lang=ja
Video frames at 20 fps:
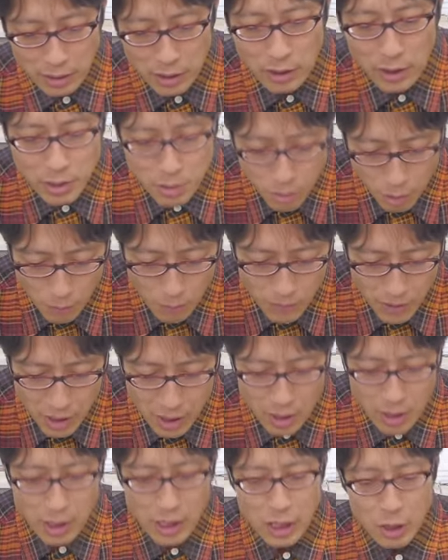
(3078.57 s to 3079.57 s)
あったでしょう。
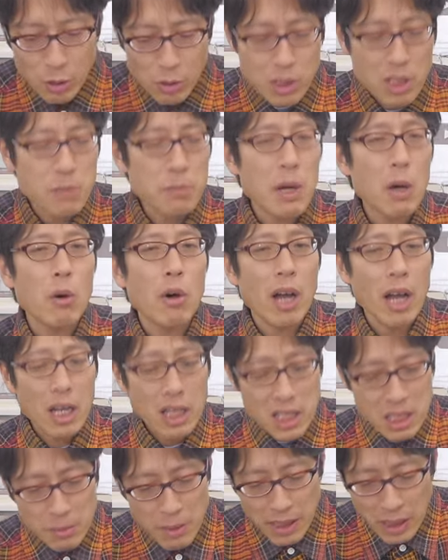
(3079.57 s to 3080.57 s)
広島を
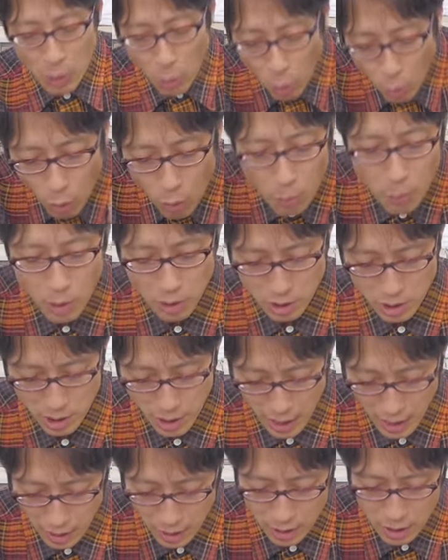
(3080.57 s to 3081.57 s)
初めて訪問し
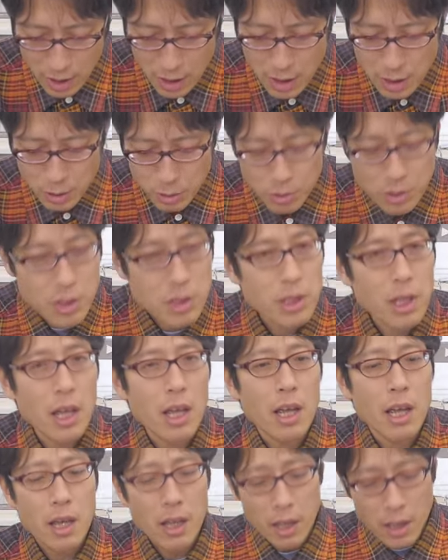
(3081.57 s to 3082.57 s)
た。そし
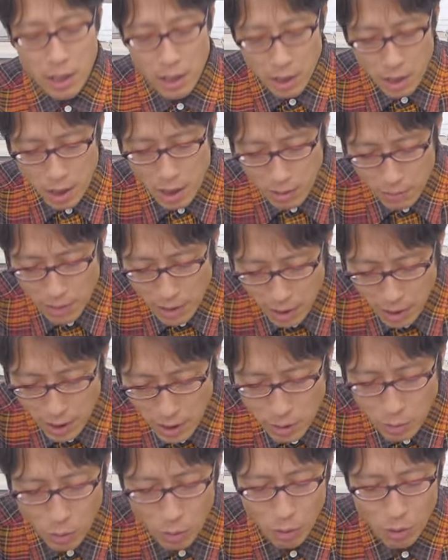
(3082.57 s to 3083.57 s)
て平和
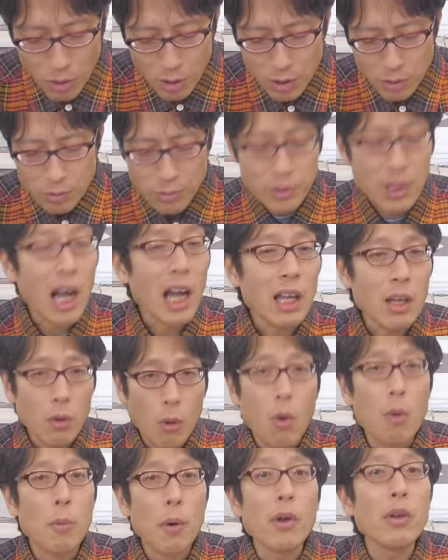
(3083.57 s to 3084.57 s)
への深い
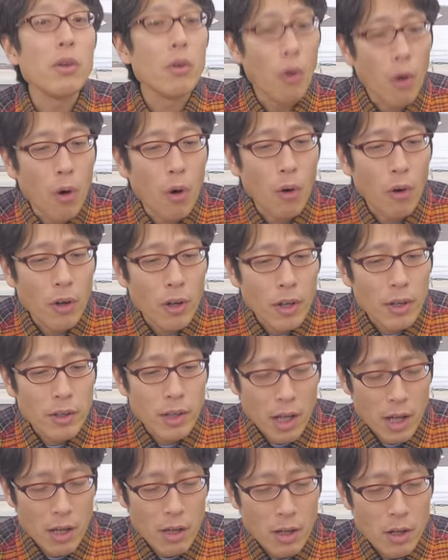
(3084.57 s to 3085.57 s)
思いを
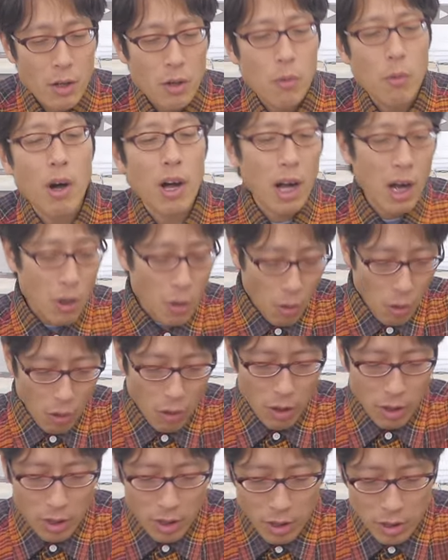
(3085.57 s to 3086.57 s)
ね、我が
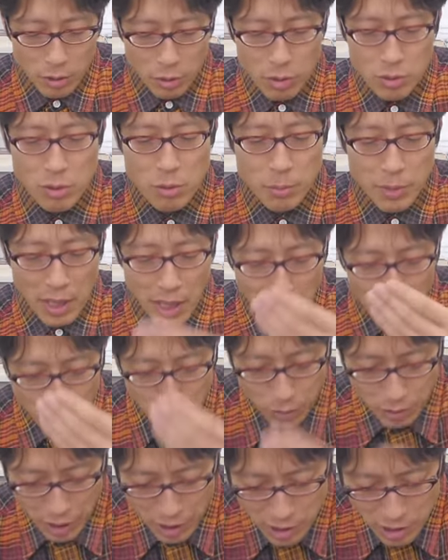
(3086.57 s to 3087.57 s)
子利宮愛
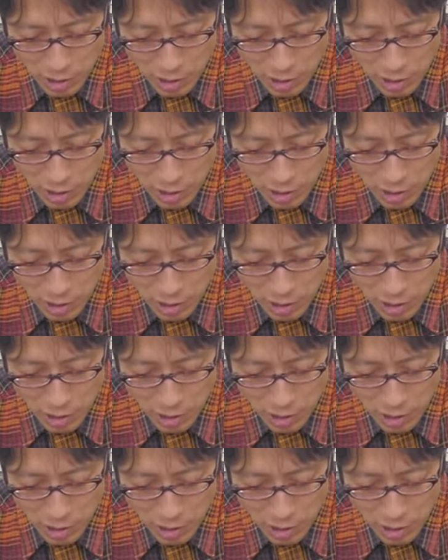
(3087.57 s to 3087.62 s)
子内